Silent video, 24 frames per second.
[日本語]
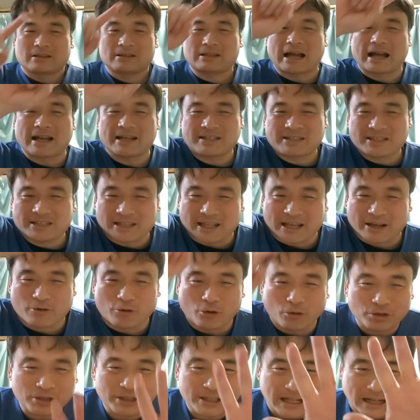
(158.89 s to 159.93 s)
足して
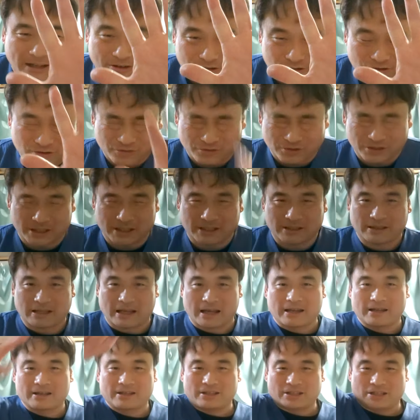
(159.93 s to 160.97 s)
5になる数字。
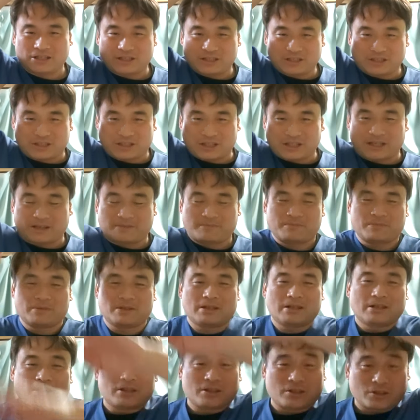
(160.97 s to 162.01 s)
ね。1、
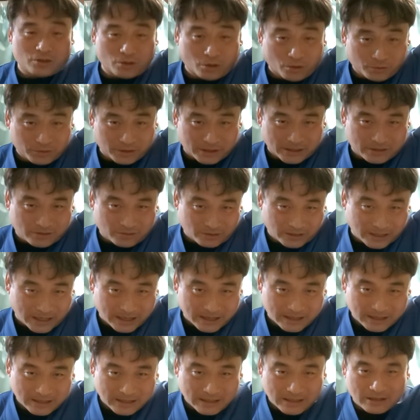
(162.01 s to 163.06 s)
4ですよ
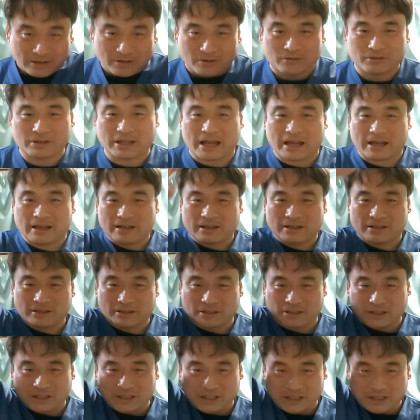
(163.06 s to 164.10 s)
ね。ほんで、
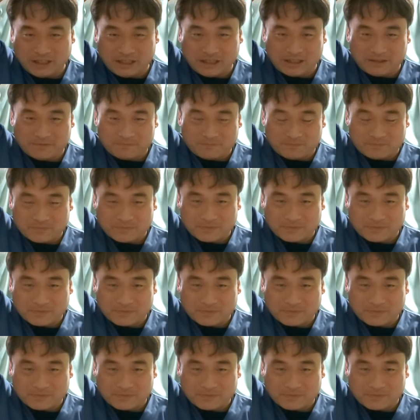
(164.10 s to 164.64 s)
2、